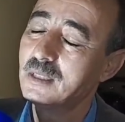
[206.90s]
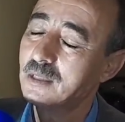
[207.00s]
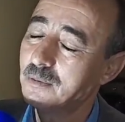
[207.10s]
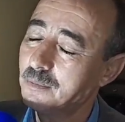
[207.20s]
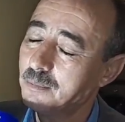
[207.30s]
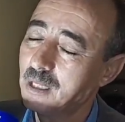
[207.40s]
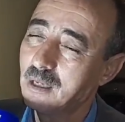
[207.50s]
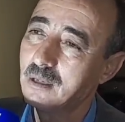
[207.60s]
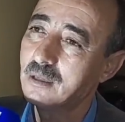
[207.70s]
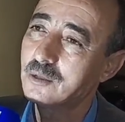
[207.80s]
تخوم
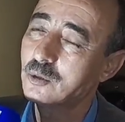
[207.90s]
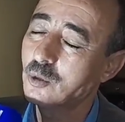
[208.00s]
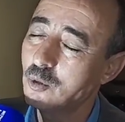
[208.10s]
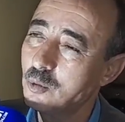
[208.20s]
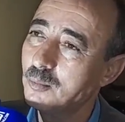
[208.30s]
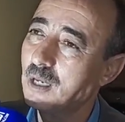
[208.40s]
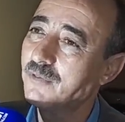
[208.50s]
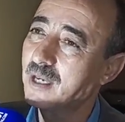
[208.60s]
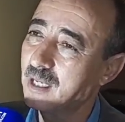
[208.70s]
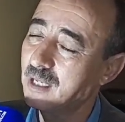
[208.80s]
أفريقيا الحمد لله
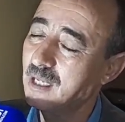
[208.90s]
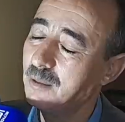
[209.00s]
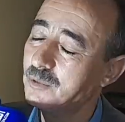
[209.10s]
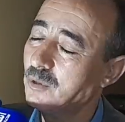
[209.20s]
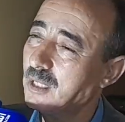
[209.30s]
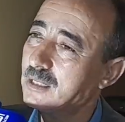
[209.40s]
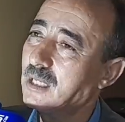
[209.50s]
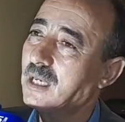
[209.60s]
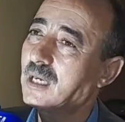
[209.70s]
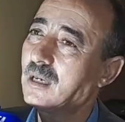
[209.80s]
تاريخ
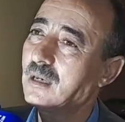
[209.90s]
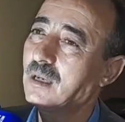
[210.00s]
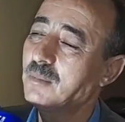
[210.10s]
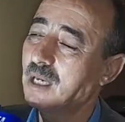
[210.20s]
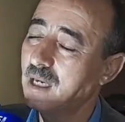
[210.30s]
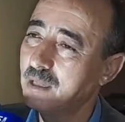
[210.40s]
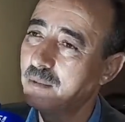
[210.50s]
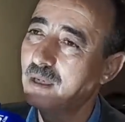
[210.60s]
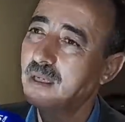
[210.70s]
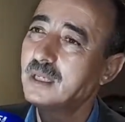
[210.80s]
المغاربة يدل
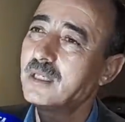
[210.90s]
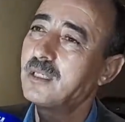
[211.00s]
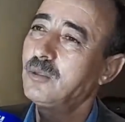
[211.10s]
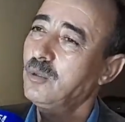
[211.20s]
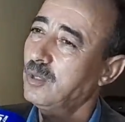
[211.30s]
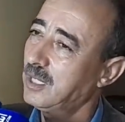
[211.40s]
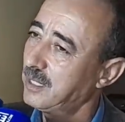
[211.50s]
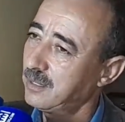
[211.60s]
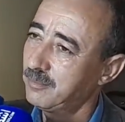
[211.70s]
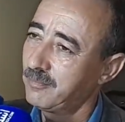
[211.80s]
عليهم
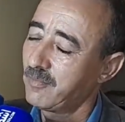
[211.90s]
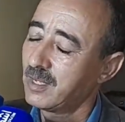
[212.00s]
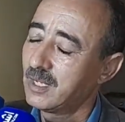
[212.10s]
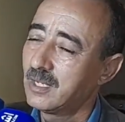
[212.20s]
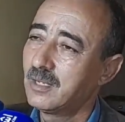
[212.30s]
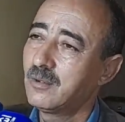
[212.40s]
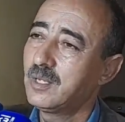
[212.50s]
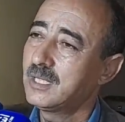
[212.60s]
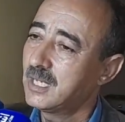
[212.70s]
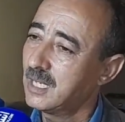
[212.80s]
ولذلك
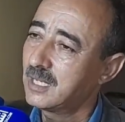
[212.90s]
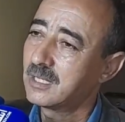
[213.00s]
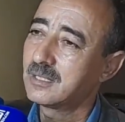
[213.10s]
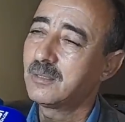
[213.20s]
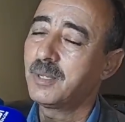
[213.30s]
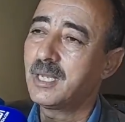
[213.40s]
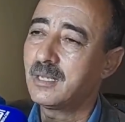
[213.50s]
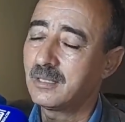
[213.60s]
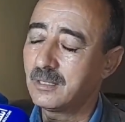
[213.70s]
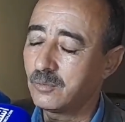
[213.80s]

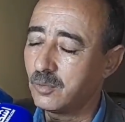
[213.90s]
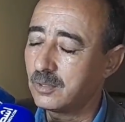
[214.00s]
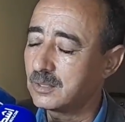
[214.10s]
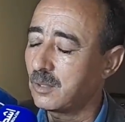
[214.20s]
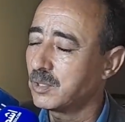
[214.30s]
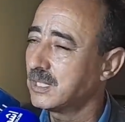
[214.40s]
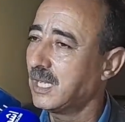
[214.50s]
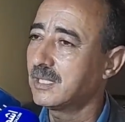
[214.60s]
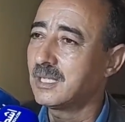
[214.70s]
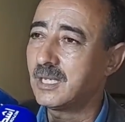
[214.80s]
توضح ذلك
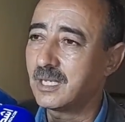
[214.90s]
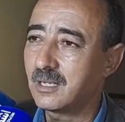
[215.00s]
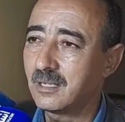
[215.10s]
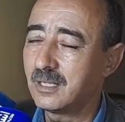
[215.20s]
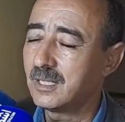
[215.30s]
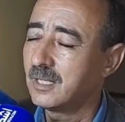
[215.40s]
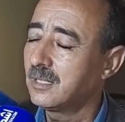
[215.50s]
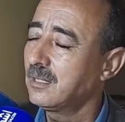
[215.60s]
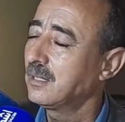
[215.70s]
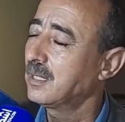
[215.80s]
الله يرحم
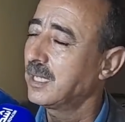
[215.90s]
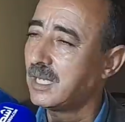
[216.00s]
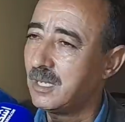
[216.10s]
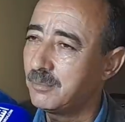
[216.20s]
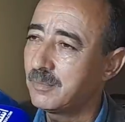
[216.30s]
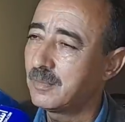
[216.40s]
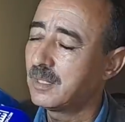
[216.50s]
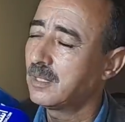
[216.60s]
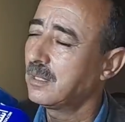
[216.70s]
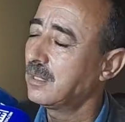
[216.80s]
آه، الطفل
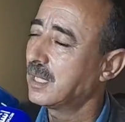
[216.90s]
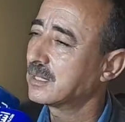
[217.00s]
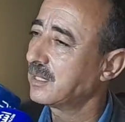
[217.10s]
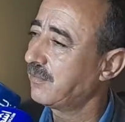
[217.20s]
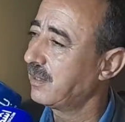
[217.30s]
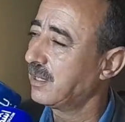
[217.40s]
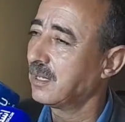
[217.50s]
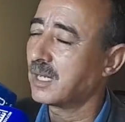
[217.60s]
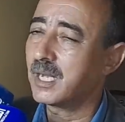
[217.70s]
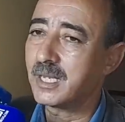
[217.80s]
ريان
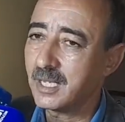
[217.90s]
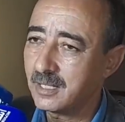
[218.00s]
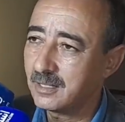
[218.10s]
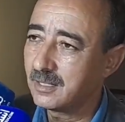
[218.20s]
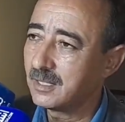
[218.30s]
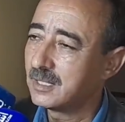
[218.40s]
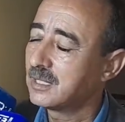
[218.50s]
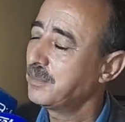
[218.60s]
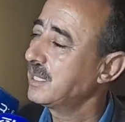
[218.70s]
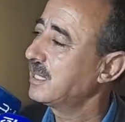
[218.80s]
تبين ذلك
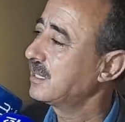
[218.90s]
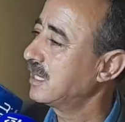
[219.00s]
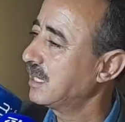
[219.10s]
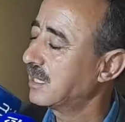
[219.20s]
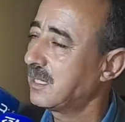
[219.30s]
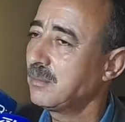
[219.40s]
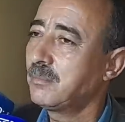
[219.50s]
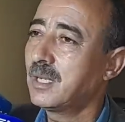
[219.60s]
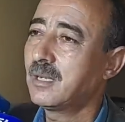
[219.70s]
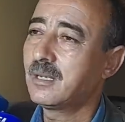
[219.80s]
لما
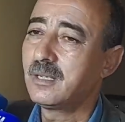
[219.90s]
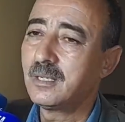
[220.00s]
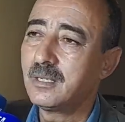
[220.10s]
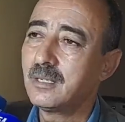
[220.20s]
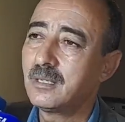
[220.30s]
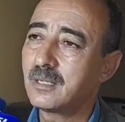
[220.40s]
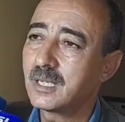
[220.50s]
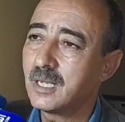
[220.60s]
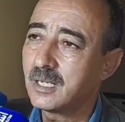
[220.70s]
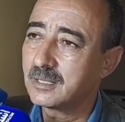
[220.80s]
آه، كانت آه،
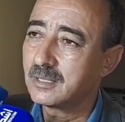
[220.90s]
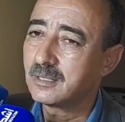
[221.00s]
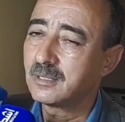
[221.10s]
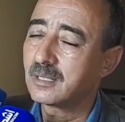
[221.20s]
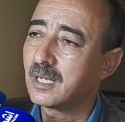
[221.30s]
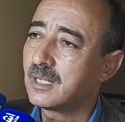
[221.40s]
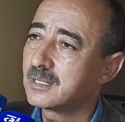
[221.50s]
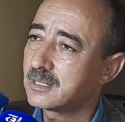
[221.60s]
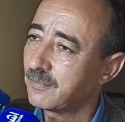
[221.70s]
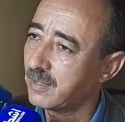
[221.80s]
كان الطفل ريان
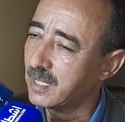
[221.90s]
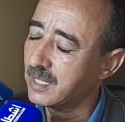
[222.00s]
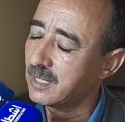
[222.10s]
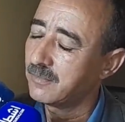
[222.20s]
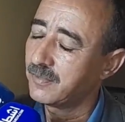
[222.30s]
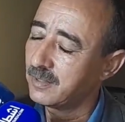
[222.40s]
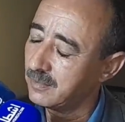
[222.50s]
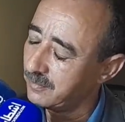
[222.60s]
في في في الجب